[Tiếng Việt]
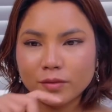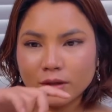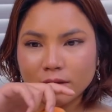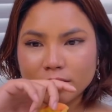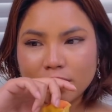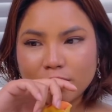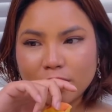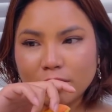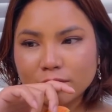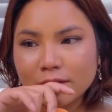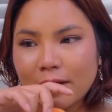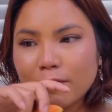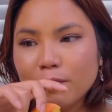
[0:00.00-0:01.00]
xong rồi
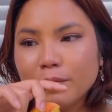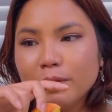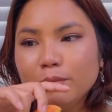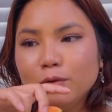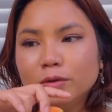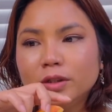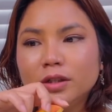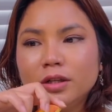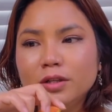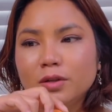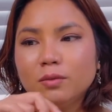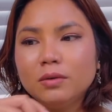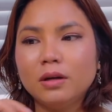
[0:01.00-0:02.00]
ông xã của con mua thì
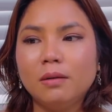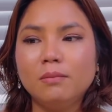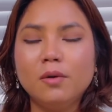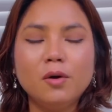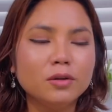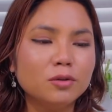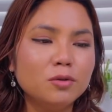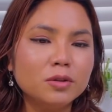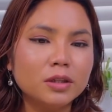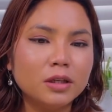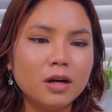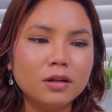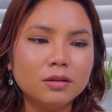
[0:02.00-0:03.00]
nói chung là bôi thuốc
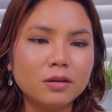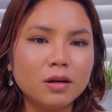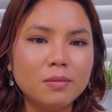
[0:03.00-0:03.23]
cho nó thôi